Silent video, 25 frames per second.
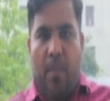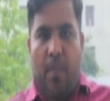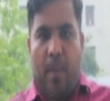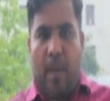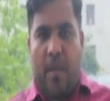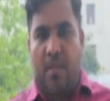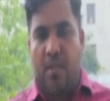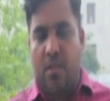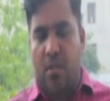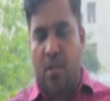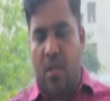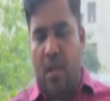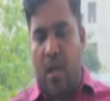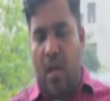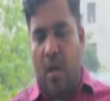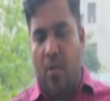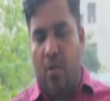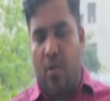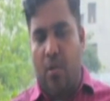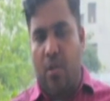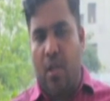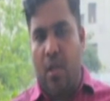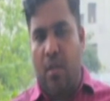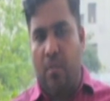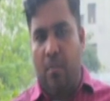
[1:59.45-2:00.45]
పరిస్థితి
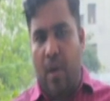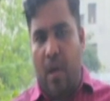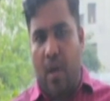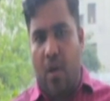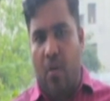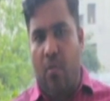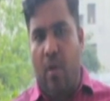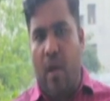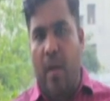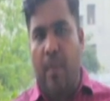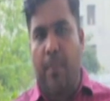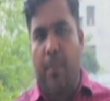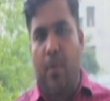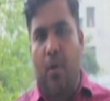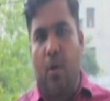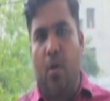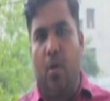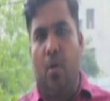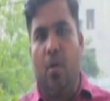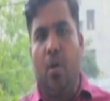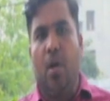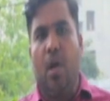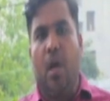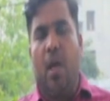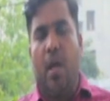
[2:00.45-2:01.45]
నెలకొంది మరోవైపు
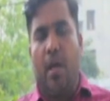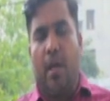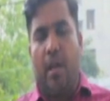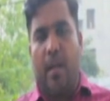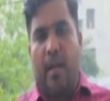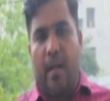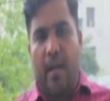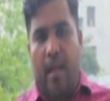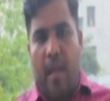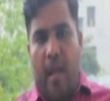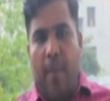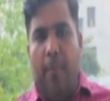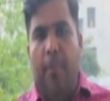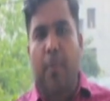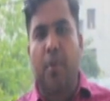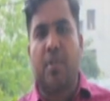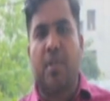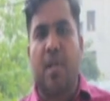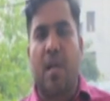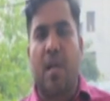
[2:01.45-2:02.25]
రేపు